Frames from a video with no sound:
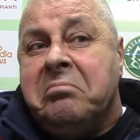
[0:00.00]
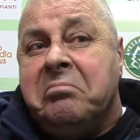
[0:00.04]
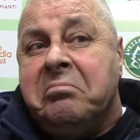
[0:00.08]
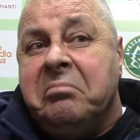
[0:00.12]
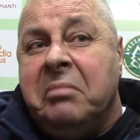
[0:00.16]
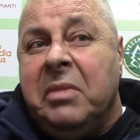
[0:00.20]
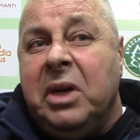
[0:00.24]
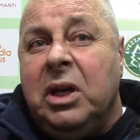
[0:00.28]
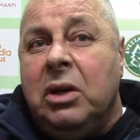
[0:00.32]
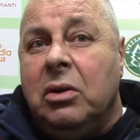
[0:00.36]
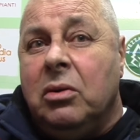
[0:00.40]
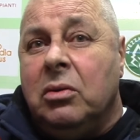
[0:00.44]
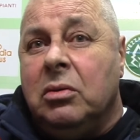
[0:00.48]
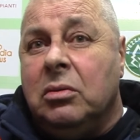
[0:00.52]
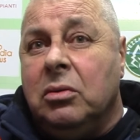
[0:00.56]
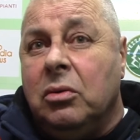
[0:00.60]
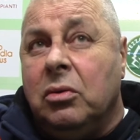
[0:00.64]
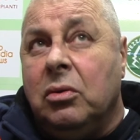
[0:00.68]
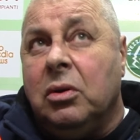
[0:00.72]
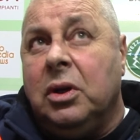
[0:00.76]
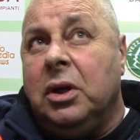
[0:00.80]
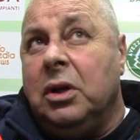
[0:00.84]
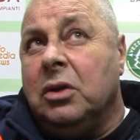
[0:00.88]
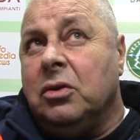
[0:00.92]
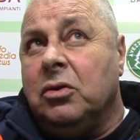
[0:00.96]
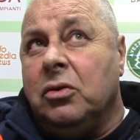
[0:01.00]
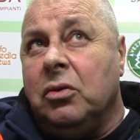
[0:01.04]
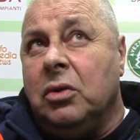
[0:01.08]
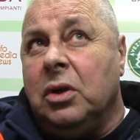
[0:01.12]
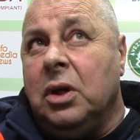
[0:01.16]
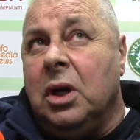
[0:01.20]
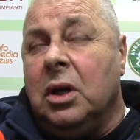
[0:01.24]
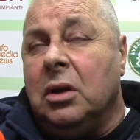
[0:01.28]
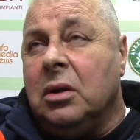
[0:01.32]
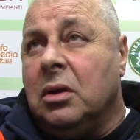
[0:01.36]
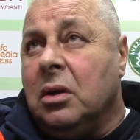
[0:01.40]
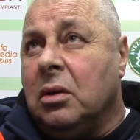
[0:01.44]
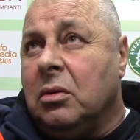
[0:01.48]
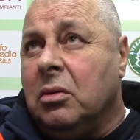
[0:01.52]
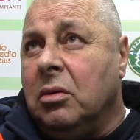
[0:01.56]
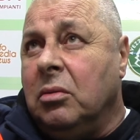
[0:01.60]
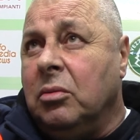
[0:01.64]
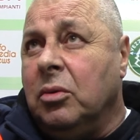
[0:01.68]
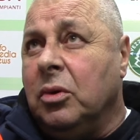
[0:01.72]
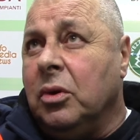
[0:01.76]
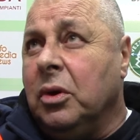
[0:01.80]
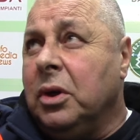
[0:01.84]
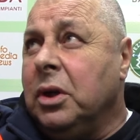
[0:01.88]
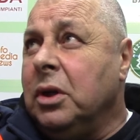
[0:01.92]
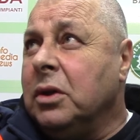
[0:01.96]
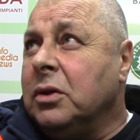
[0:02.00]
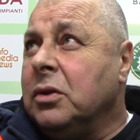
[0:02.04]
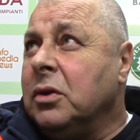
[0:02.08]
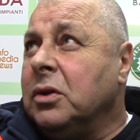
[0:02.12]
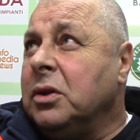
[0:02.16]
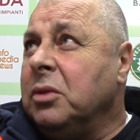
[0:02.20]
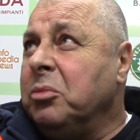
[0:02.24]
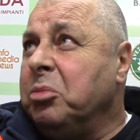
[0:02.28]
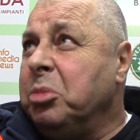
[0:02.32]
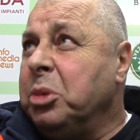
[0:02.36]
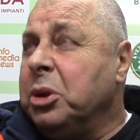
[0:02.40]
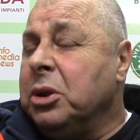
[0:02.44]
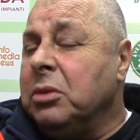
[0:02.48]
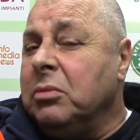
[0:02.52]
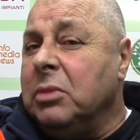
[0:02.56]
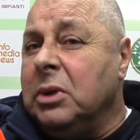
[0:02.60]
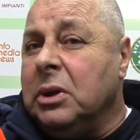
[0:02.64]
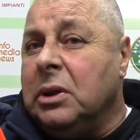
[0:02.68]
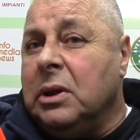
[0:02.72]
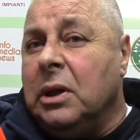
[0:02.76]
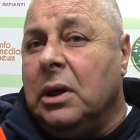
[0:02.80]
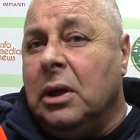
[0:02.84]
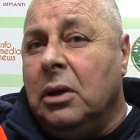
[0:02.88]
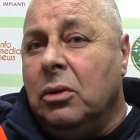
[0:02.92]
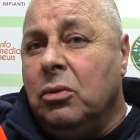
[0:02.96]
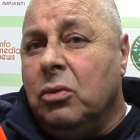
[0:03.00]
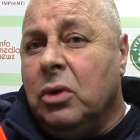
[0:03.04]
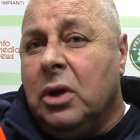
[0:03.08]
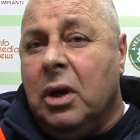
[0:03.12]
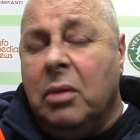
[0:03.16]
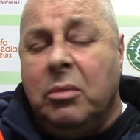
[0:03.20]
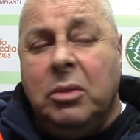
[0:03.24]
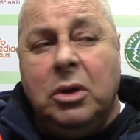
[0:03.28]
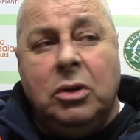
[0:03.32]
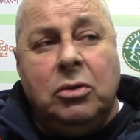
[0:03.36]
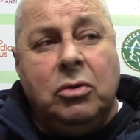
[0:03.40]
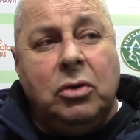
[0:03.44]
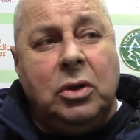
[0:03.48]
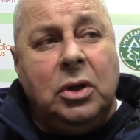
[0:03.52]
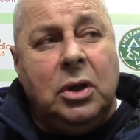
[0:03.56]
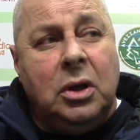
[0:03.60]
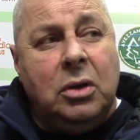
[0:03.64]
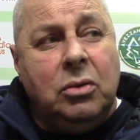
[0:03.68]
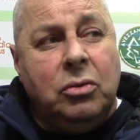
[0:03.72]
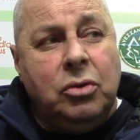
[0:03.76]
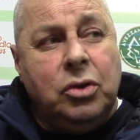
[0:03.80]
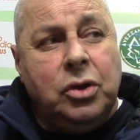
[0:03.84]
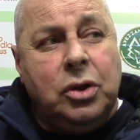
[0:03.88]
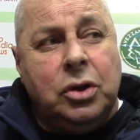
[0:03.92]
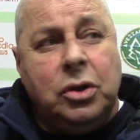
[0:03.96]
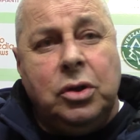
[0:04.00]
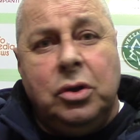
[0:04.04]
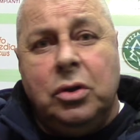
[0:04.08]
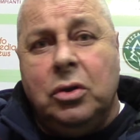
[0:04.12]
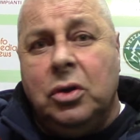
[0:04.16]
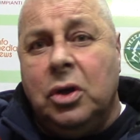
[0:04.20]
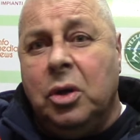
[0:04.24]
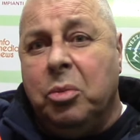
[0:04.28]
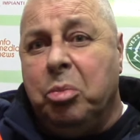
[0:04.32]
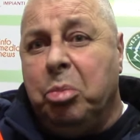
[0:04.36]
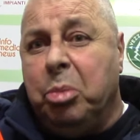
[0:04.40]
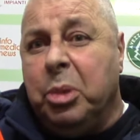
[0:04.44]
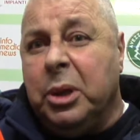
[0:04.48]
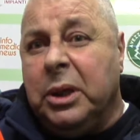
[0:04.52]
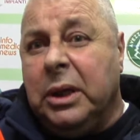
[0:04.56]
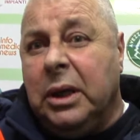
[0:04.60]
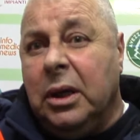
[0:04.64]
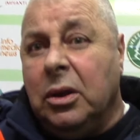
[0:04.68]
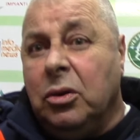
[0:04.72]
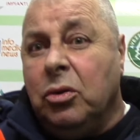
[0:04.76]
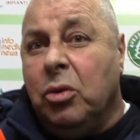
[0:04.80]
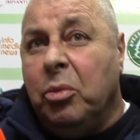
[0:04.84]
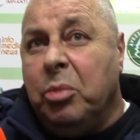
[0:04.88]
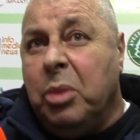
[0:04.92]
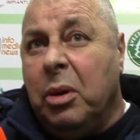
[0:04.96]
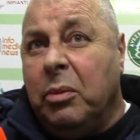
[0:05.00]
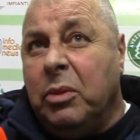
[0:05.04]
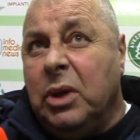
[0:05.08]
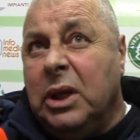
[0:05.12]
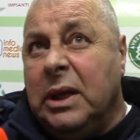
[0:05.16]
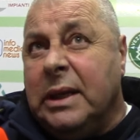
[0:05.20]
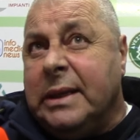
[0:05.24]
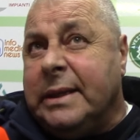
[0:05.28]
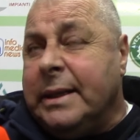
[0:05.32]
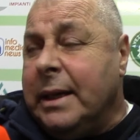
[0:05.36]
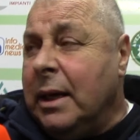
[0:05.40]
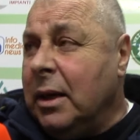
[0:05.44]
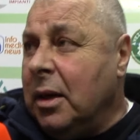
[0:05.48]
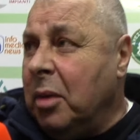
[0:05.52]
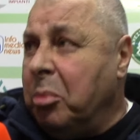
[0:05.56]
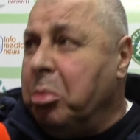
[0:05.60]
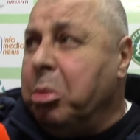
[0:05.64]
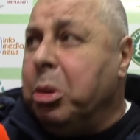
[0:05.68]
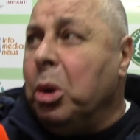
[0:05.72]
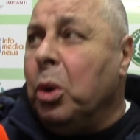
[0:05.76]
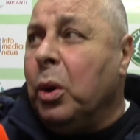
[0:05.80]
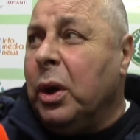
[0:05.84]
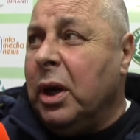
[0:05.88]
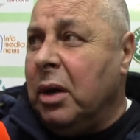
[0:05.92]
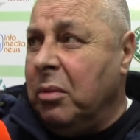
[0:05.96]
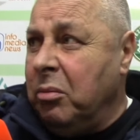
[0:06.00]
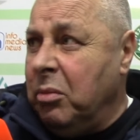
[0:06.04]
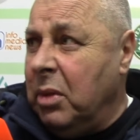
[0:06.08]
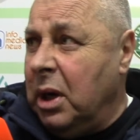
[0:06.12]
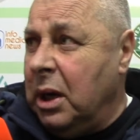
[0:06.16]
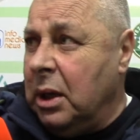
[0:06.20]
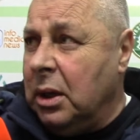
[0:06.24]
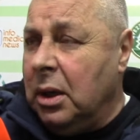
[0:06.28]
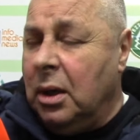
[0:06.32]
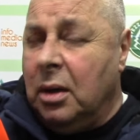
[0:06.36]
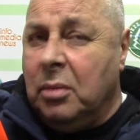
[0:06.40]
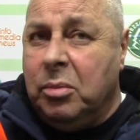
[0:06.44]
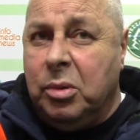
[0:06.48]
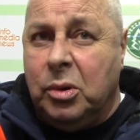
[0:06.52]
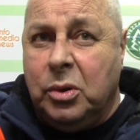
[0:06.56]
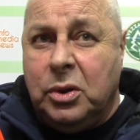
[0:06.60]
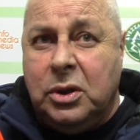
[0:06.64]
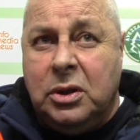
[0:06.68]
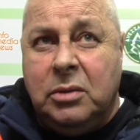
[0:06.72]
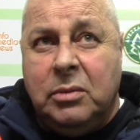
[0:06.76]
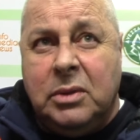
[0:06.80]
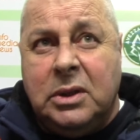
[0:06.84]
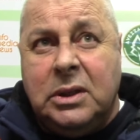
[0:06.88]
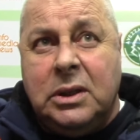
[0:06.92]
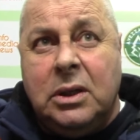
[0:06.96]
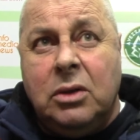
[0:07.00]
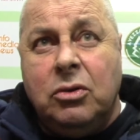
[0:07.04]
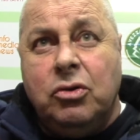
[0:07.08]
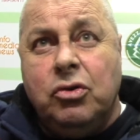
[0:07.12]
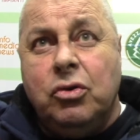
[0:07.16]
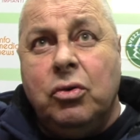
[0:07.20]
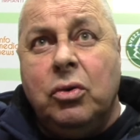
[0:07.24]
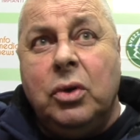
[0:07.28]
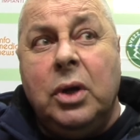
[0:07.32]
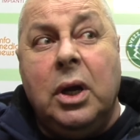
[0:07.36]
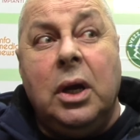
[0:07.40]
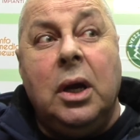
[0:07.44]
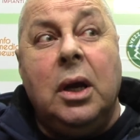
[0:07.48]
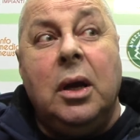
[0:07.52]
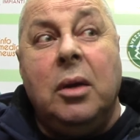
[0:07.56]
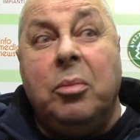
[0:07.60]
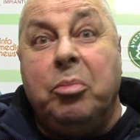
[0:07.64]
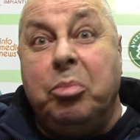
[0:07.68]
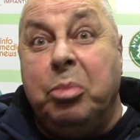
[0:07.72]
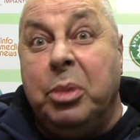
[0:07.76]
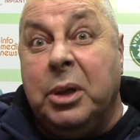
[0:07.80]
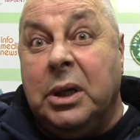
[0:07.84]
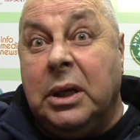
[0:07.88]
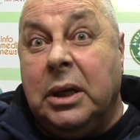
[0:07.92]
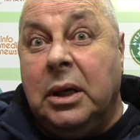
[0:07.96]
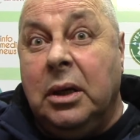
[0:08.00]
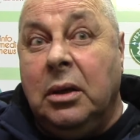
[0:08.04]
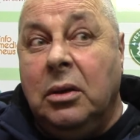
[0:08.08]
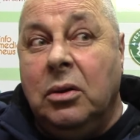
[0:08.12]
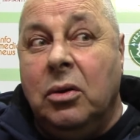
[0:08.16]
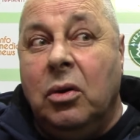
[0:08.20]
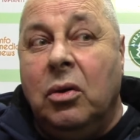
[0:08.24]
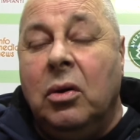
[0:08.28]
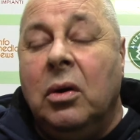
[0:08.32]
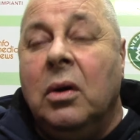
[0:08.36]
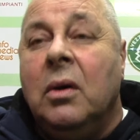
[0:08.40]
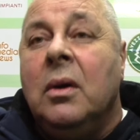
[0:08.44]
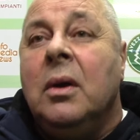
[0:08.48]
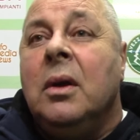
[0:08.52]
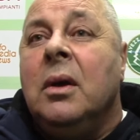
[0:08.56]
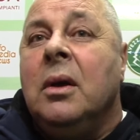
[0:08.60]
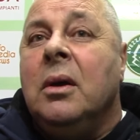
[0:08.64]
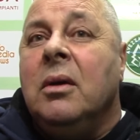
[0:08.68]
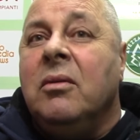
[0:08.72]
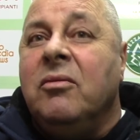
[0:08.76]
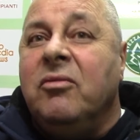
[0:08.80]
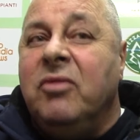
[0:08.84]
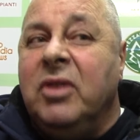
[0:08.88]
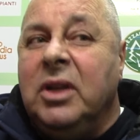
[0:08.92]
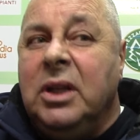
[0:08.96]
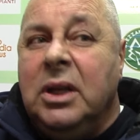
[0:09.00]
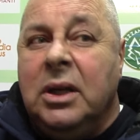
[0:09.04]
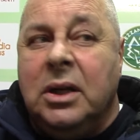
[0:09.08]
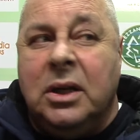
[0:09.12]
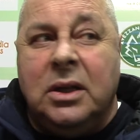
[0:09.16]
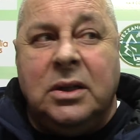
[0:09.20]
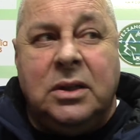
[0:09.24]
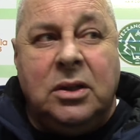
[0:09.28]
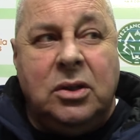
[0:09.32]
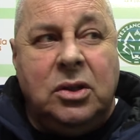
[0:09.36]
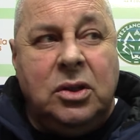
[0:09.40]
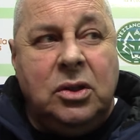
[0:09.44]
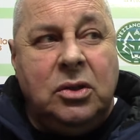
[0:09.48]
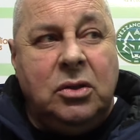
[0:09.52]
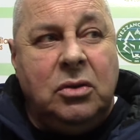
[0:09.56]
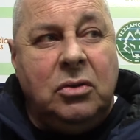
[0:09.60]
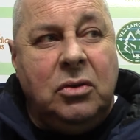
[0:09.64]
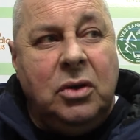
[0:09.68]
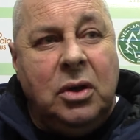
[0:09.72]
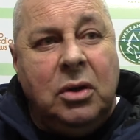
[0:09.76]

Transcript: io non ho chiesto niente al Comune, ho chiesto semplicemente l'allungamento della concessione perché dobbiamo iniziare a programmare la prossima stagione e perché no vedere se ci sono le